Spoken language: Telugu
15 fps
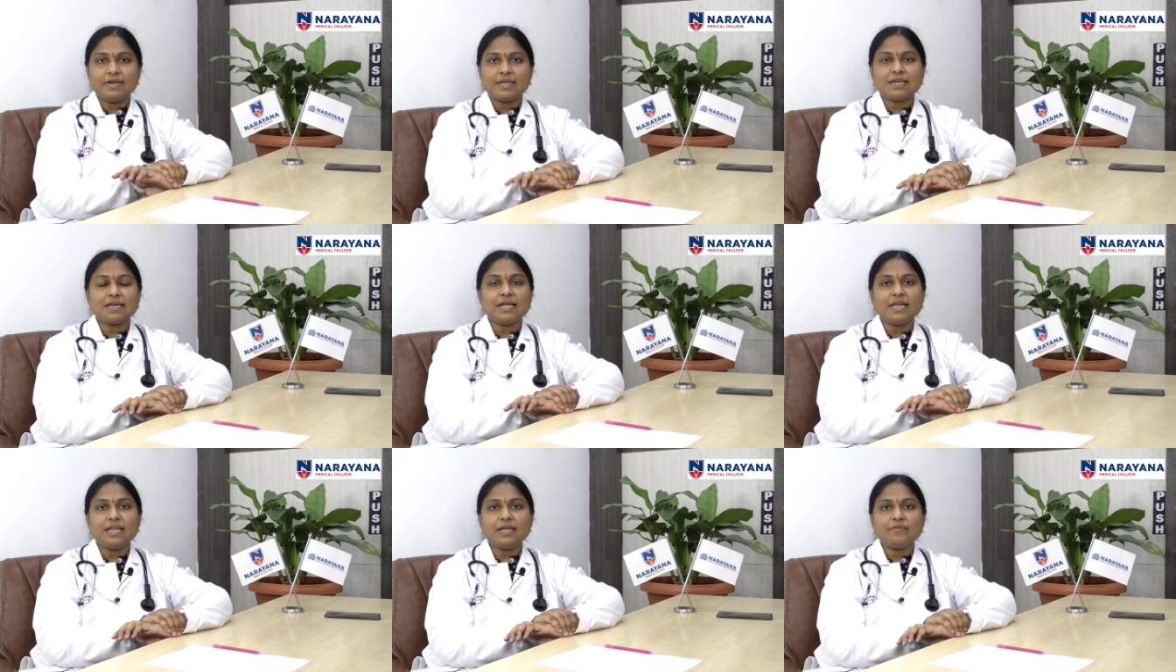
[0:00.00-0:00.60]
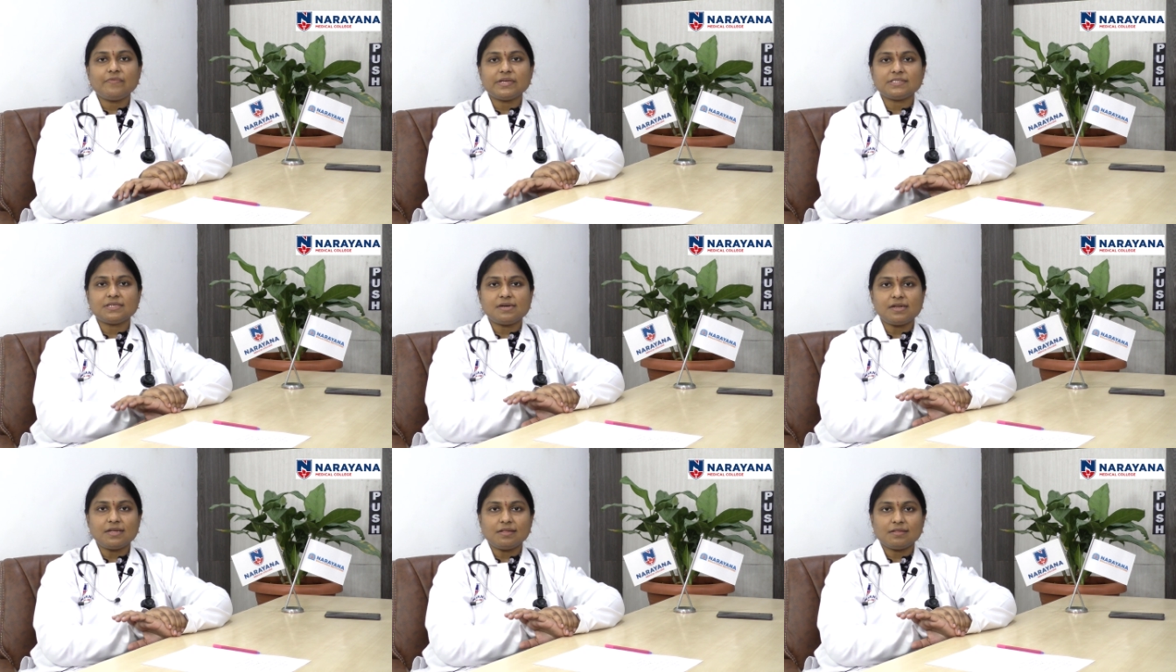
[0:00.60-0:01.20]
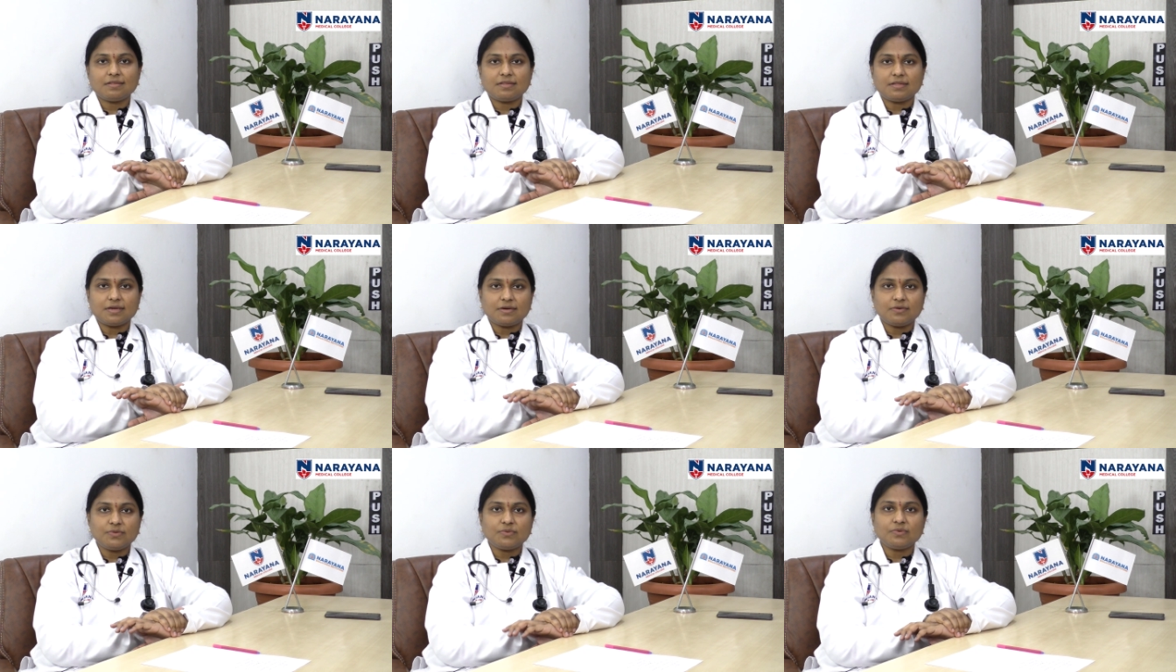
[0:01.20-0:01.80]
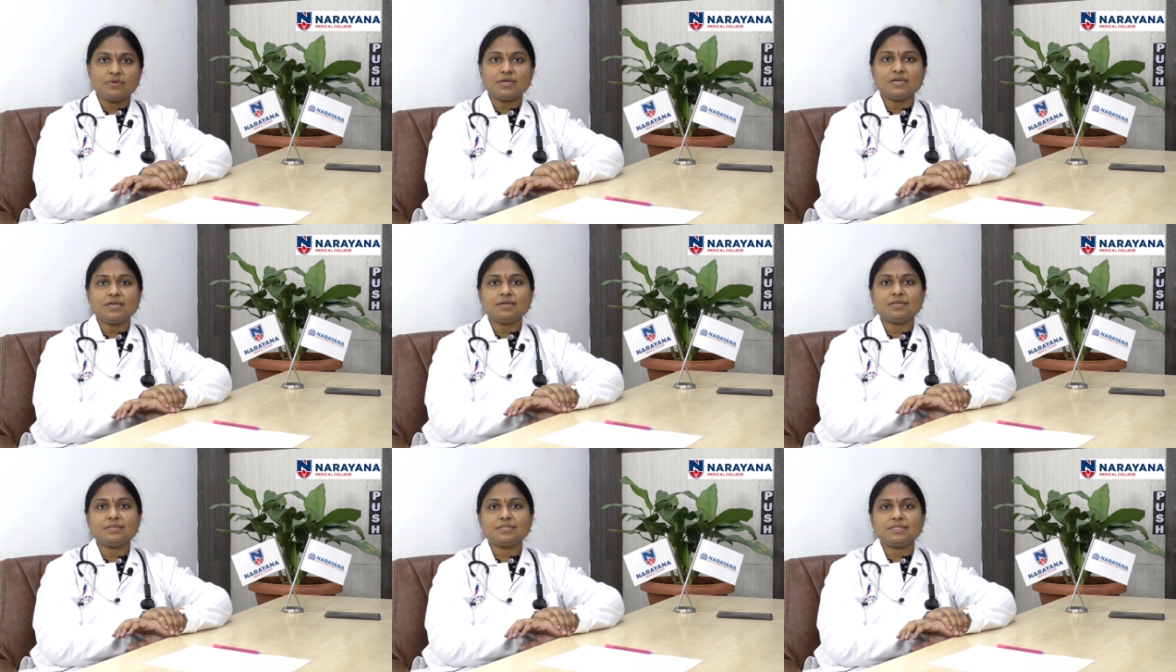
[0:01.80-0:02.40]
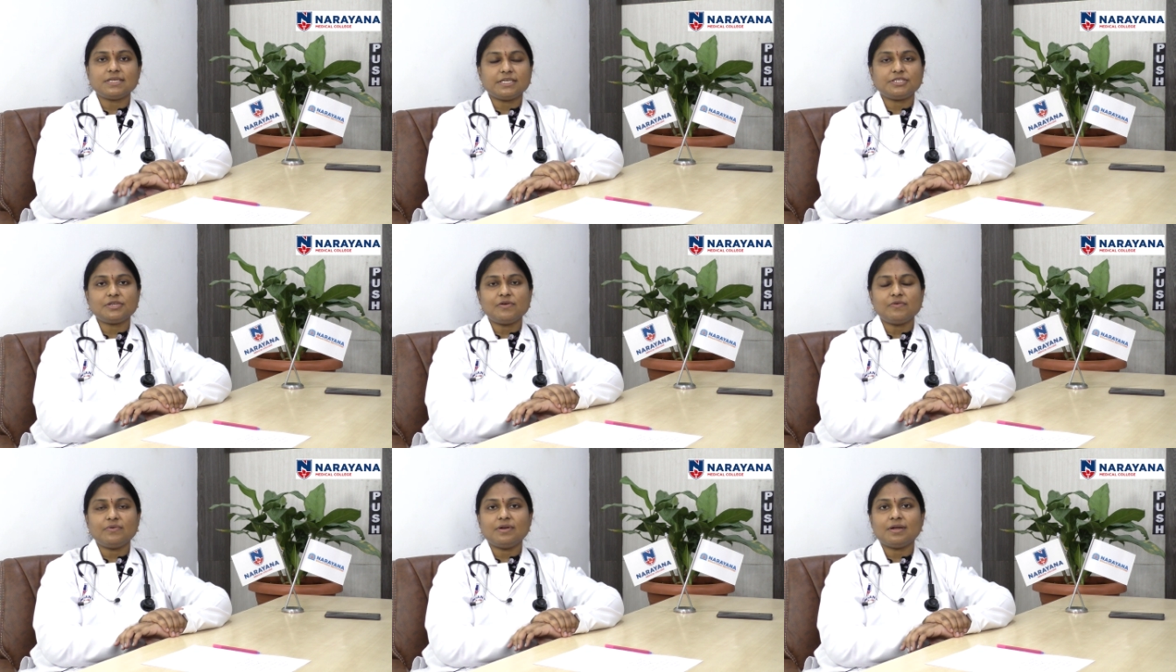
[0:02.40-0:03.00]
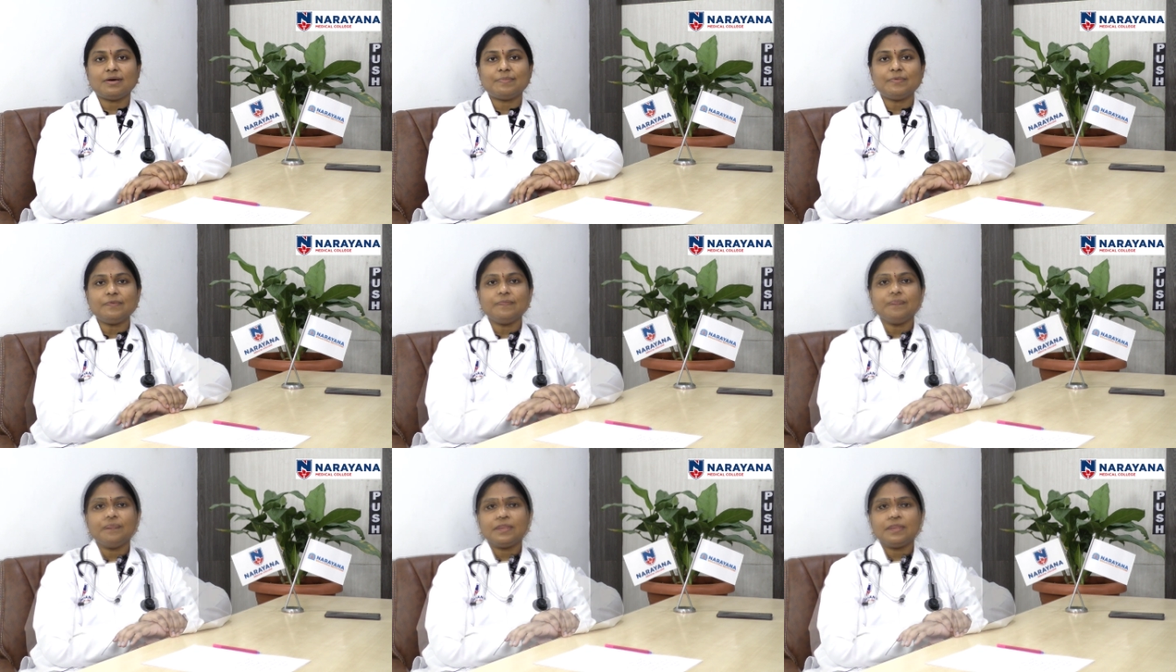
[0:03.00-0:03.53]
డిక్లైనింగ్ ఫేజ్ అంటే తగ్గుతున్న స్టేజ్లో ఉన్నాము